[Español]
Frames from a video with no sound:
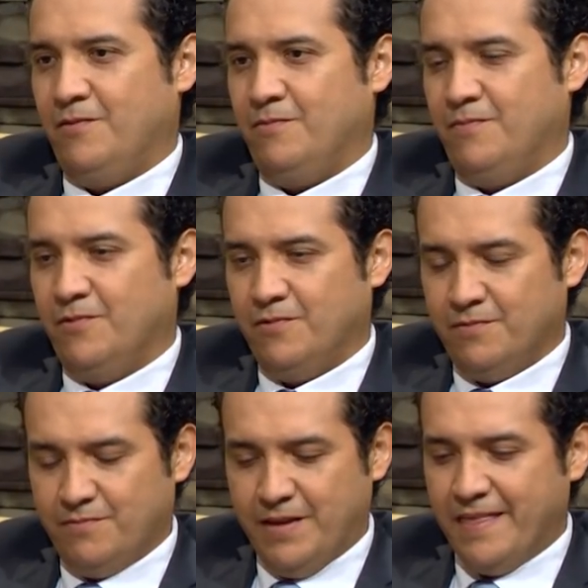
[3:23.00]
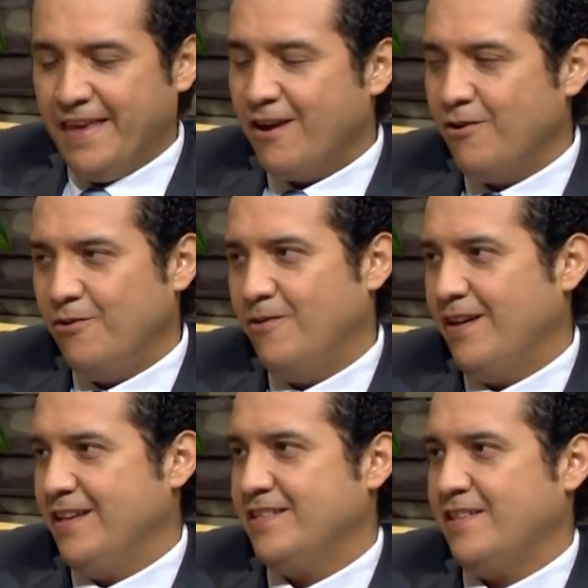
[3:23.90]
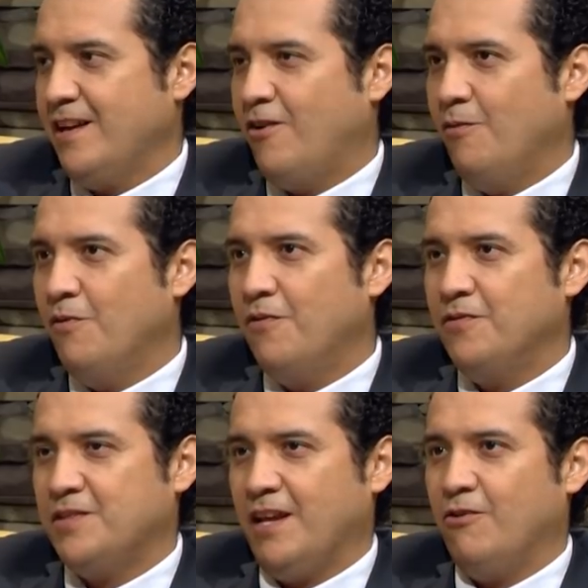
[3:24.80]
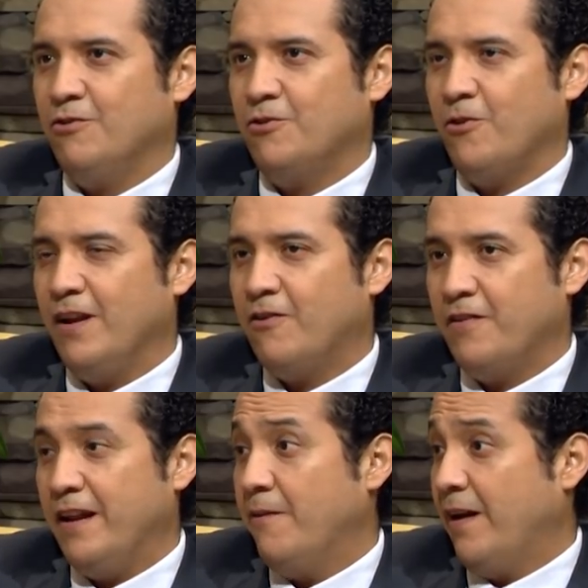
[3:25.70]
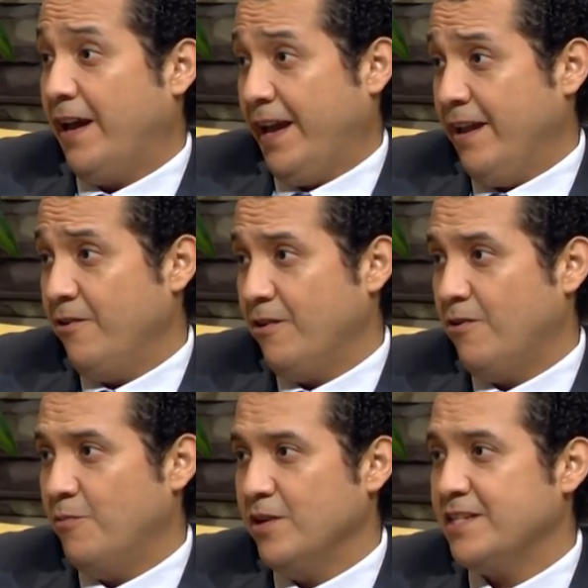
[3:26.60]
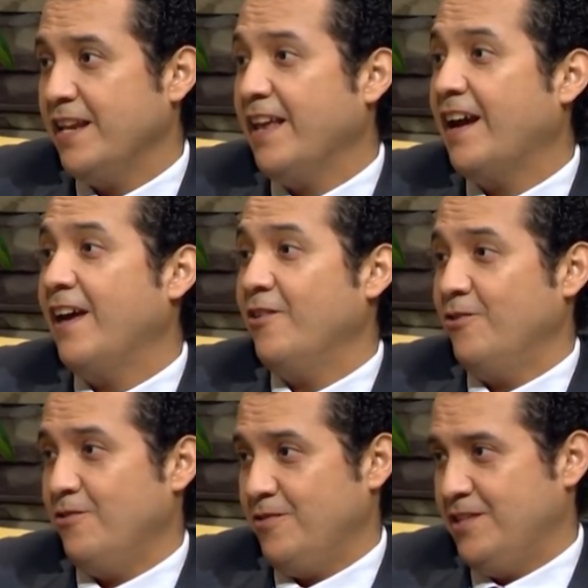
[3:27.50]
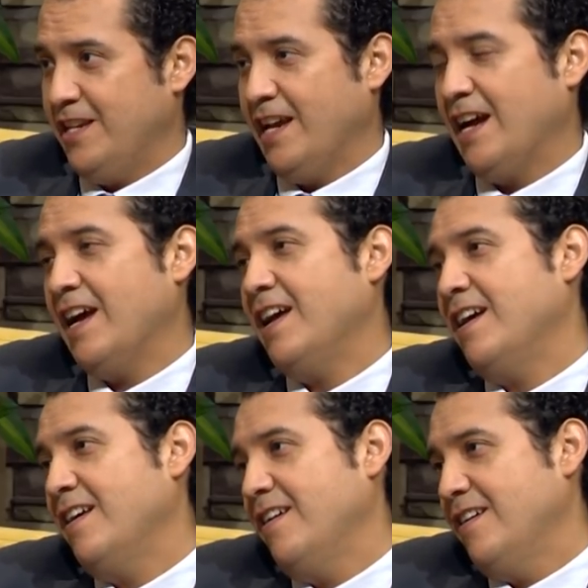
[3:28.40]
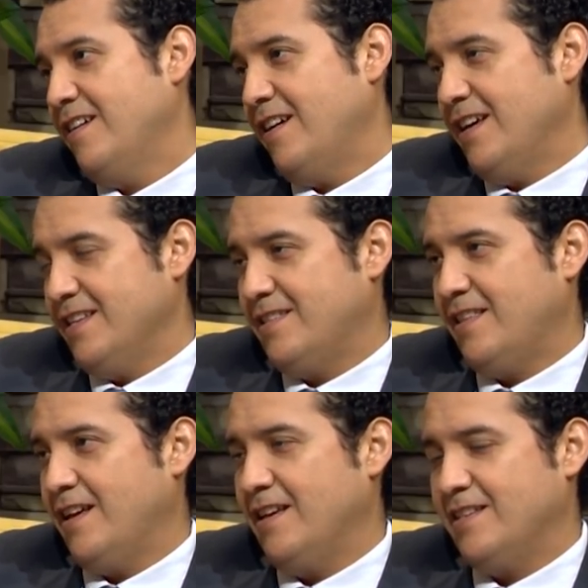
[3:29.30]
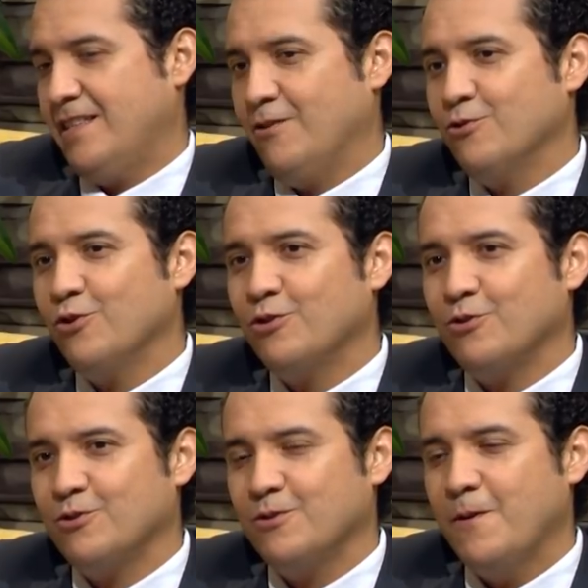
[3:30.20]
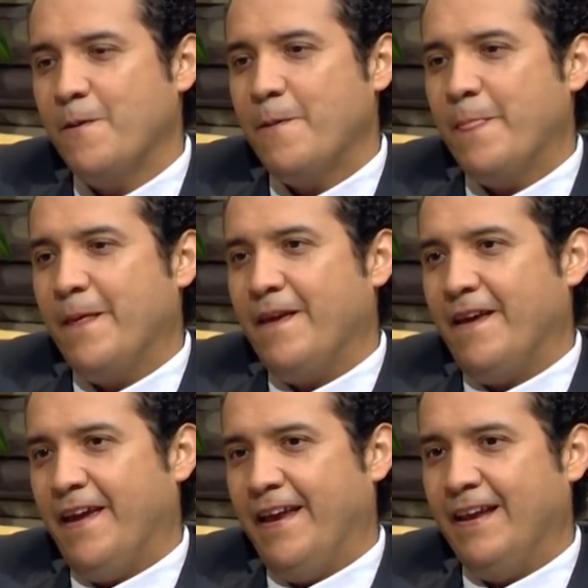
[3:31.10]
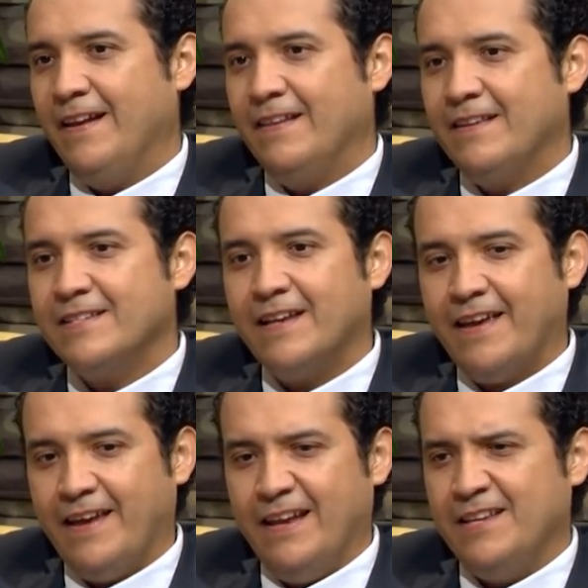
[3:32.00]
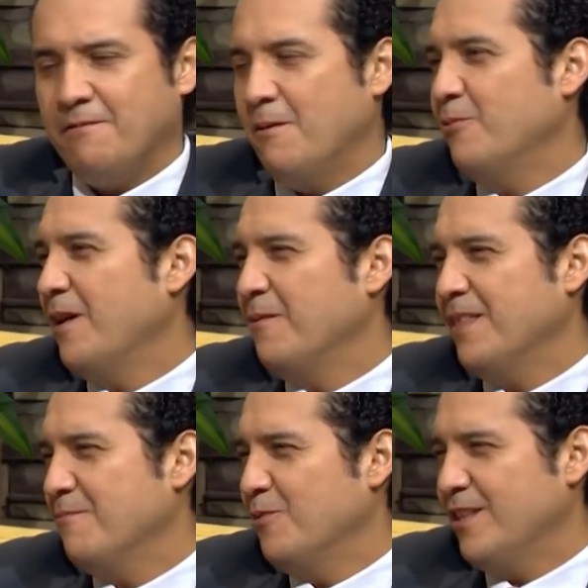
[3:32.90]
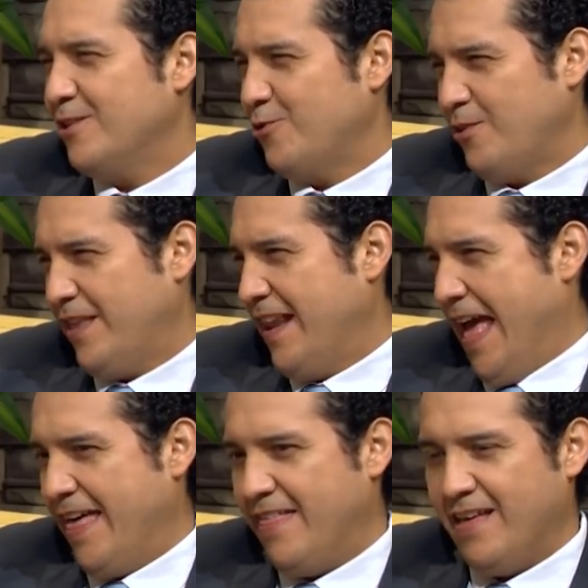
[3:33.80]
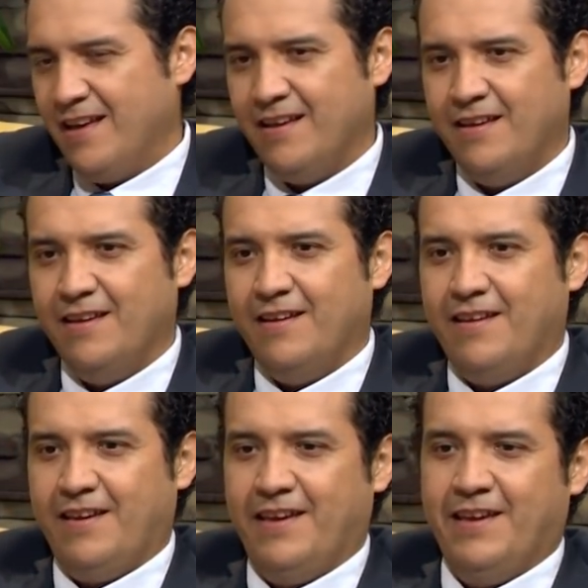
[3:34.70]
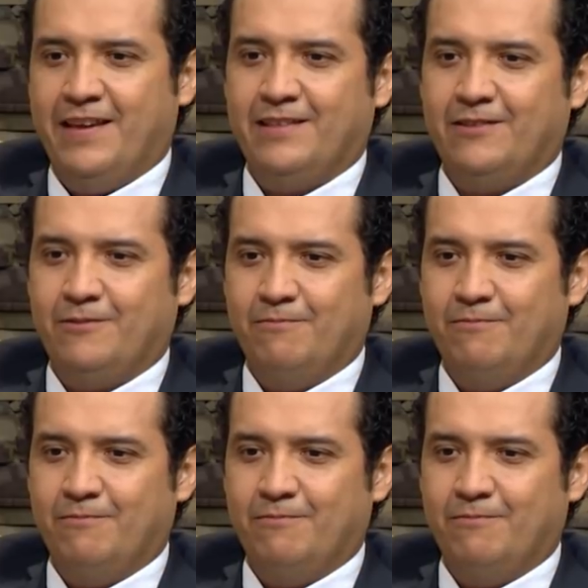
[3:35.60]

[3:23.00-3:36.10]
mm, no, me dijo este, cómo se encontró él con el Evangelio y cómo ¿Ah, ese legado llega hasta, hasta nosotros. Él dice que él llevaba una vida muy desordenada, eh,